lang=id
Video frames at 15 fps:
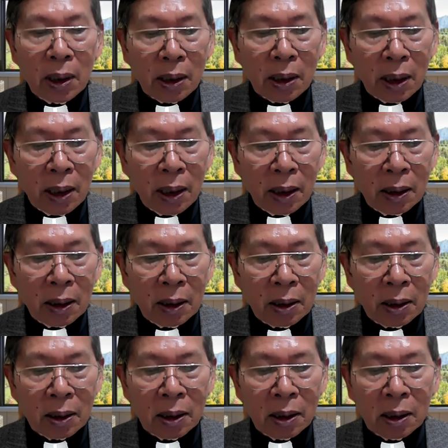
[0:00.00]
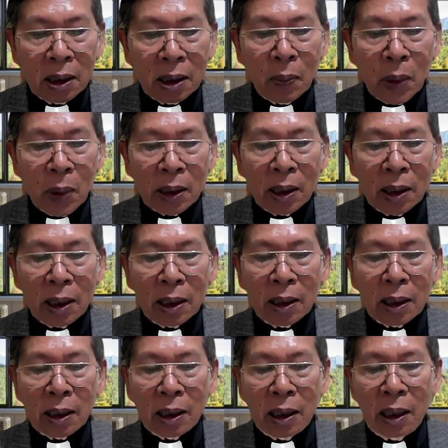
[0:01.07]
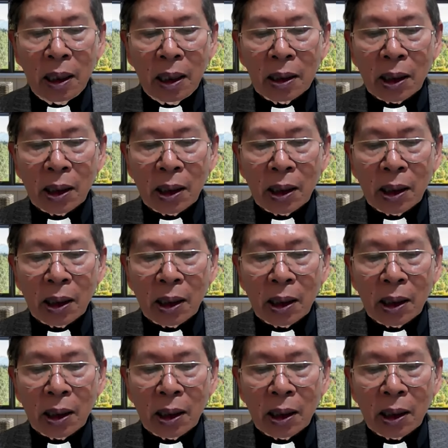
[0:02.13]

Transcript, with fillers: kita, di mana ayat ini